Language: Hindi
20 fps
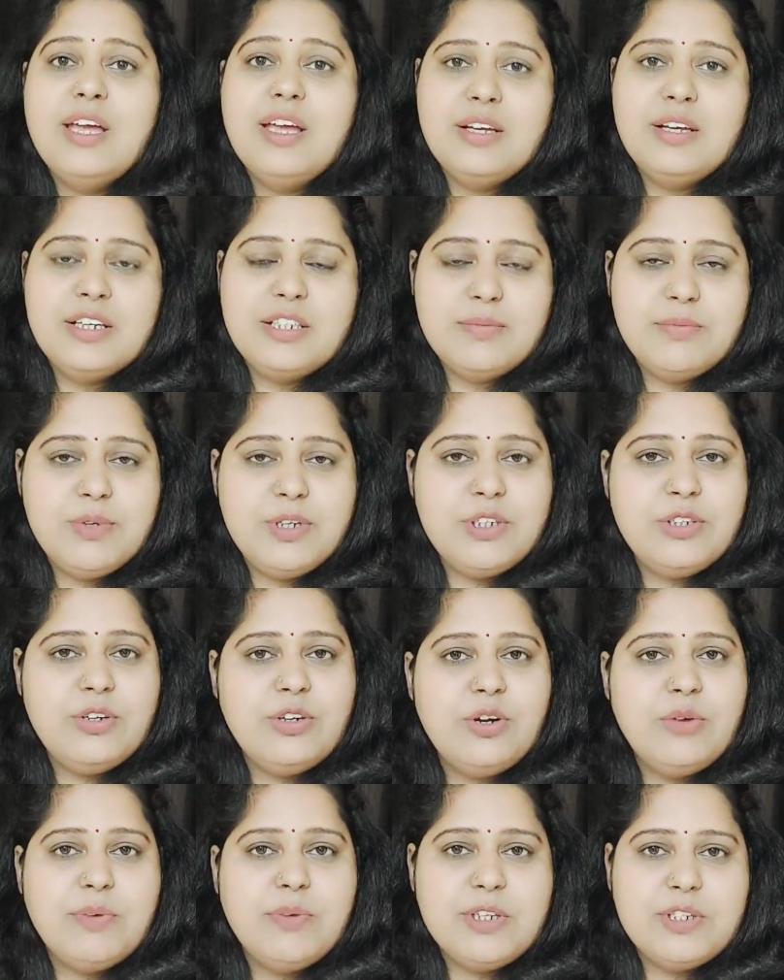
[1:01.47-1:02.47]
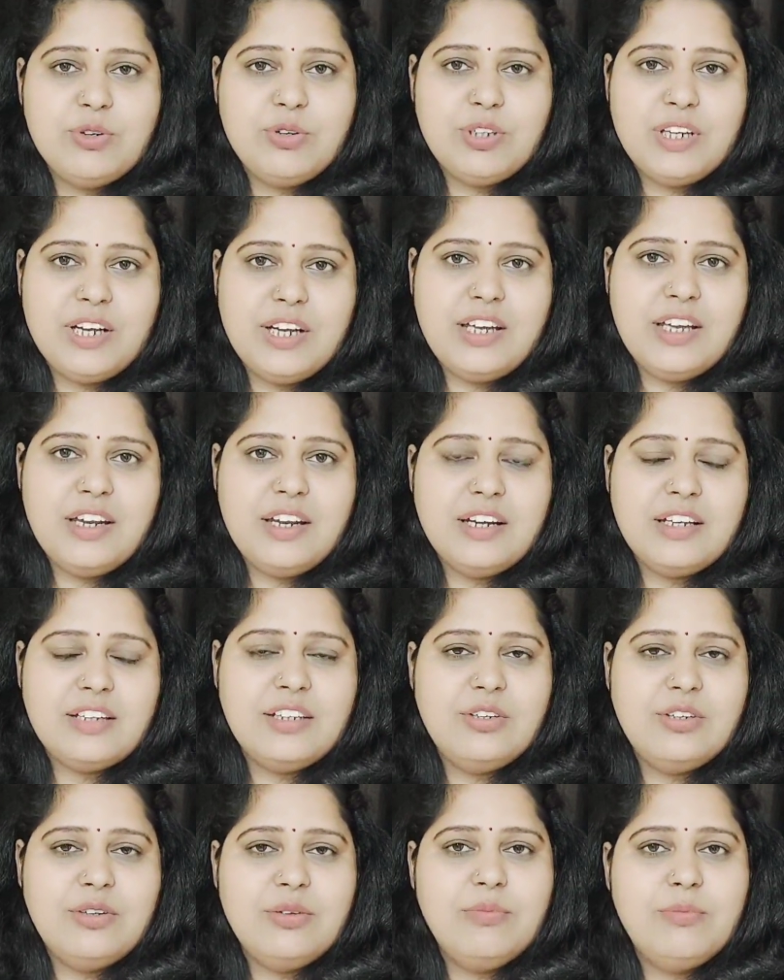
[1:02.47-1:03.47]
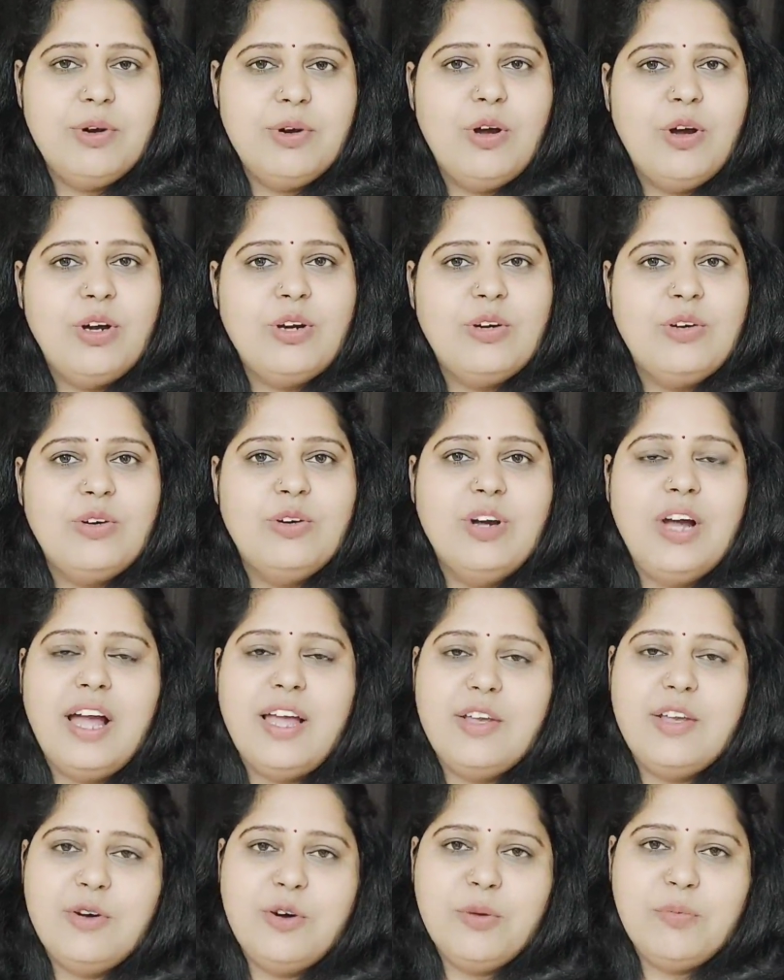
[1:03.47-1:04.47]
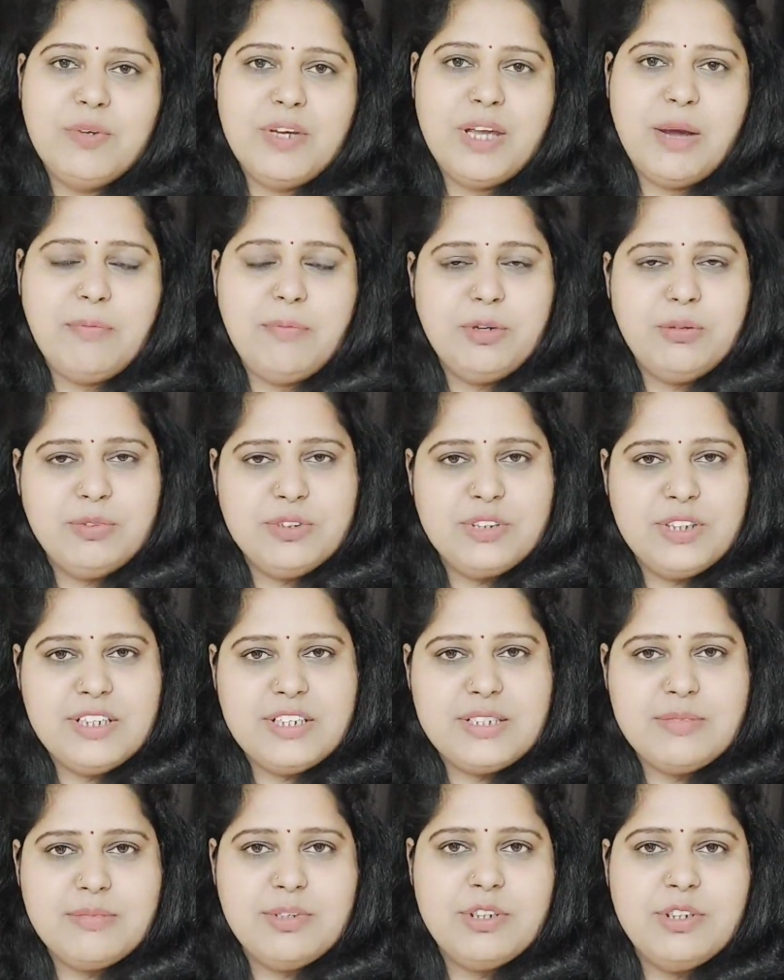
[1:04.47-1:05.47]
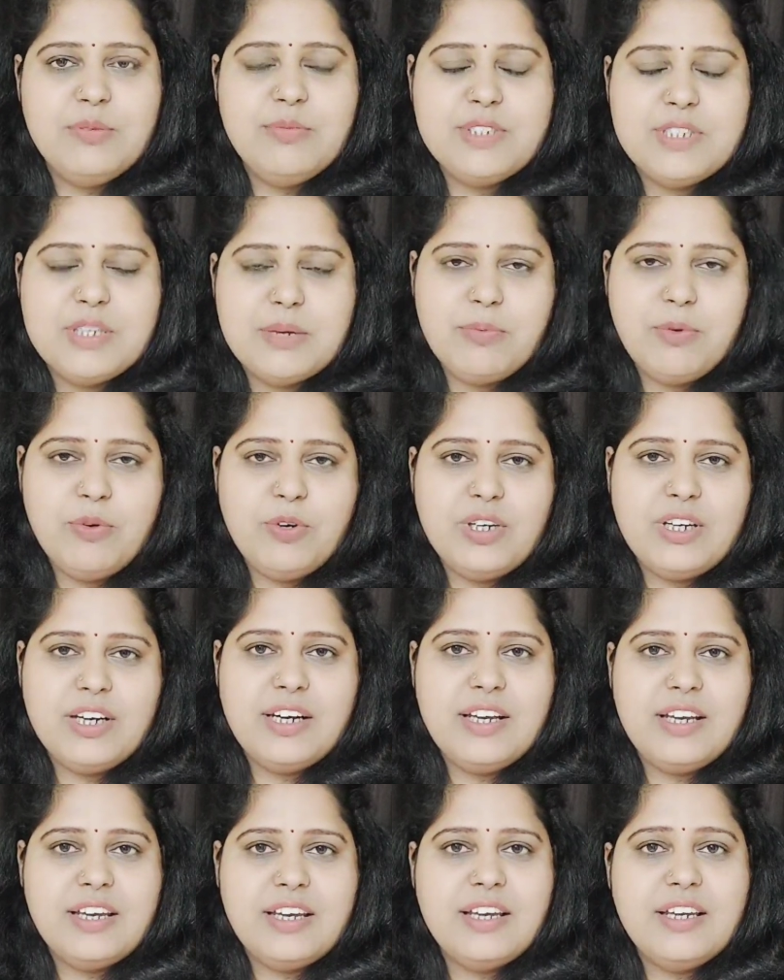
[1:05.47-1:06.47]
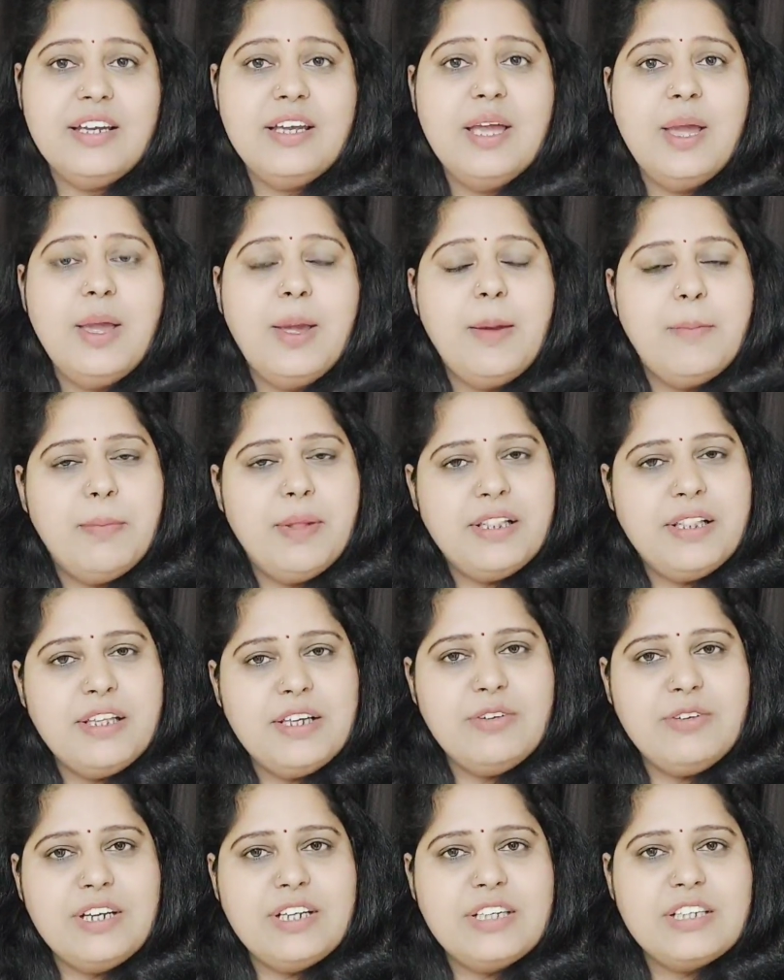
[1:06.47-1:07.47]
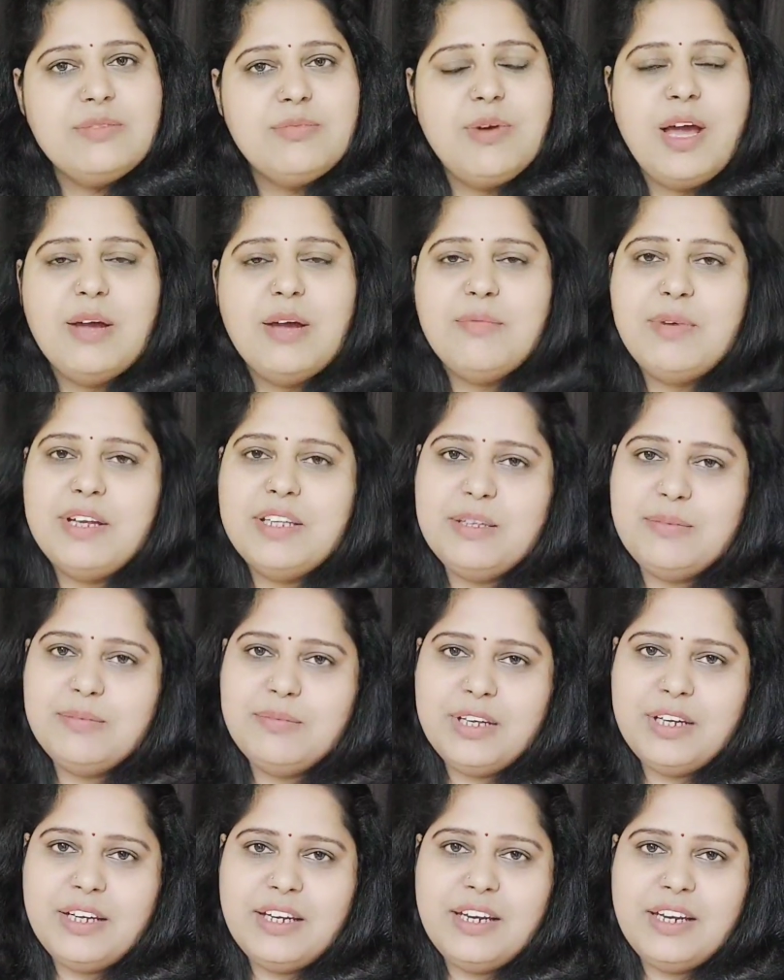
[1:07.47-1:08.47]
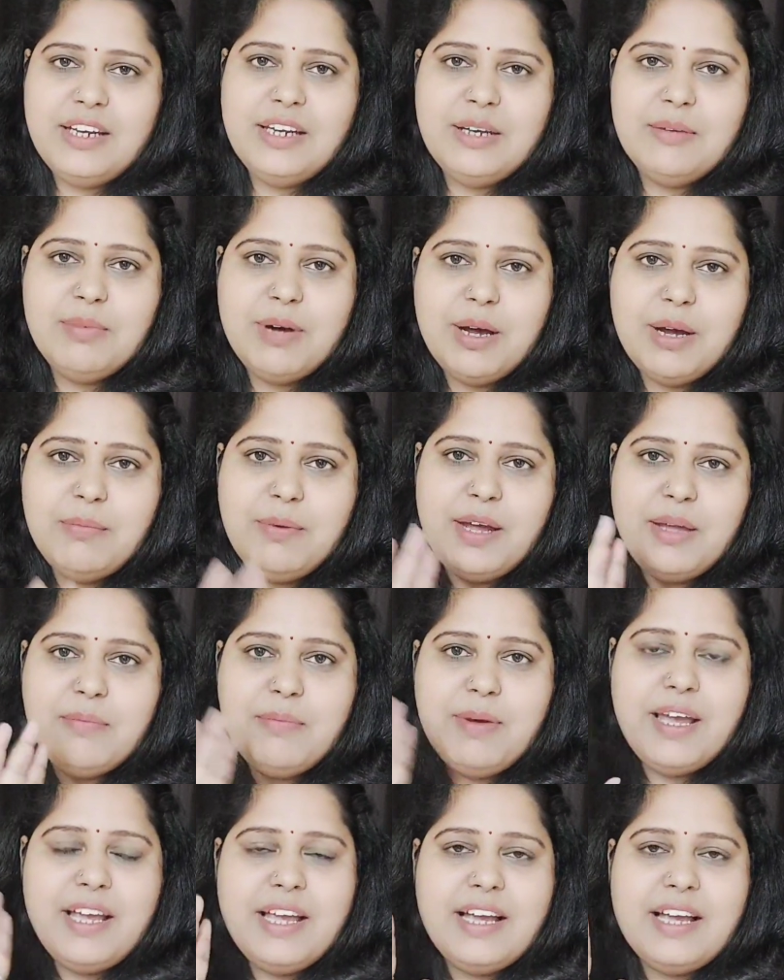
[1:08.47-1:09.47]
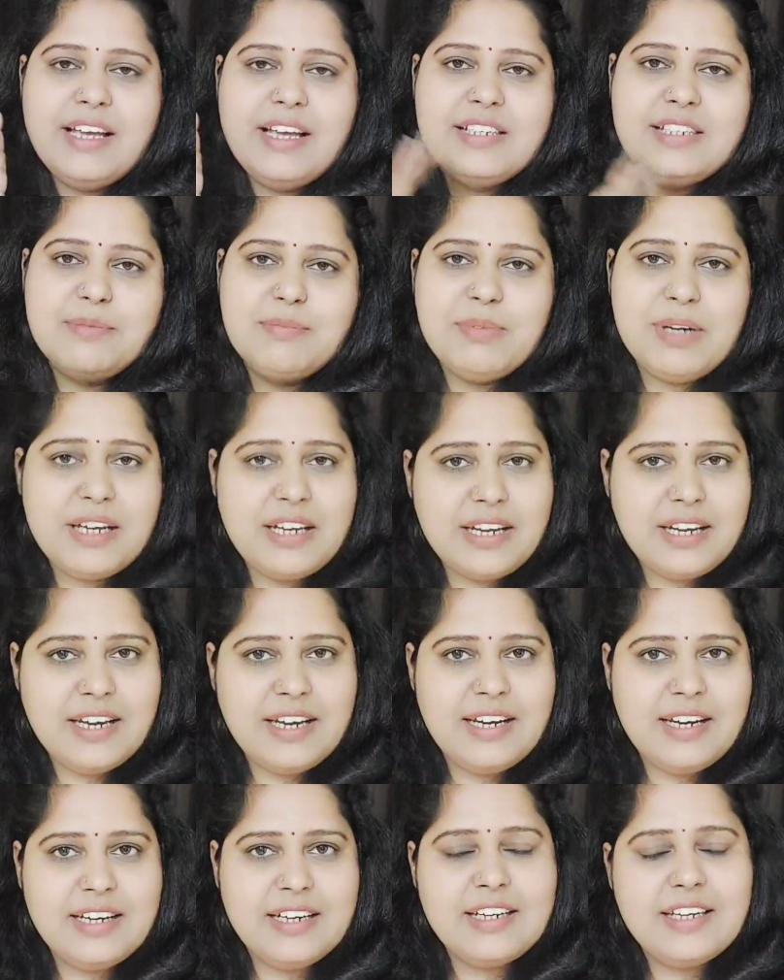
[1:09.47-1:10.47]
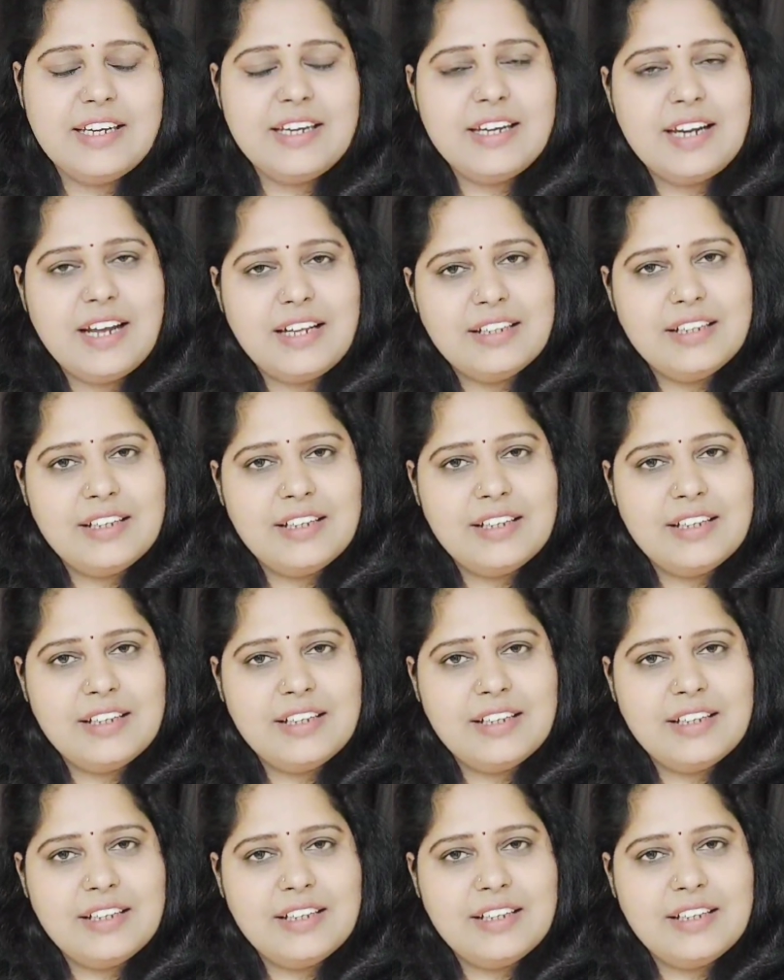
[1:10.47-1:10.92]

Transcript: इस वीडियो को मैं छोटा ही रखती हूँ ब्लॉग को आई होप कि आप लोग मुझे इस वीडियो में सपोर्ट करेंगे मिलती हूँ नेक्स्ट ब्लॉग में तब तक के लिए बाय बाय गाइज अपना ख्याल रखिए राधे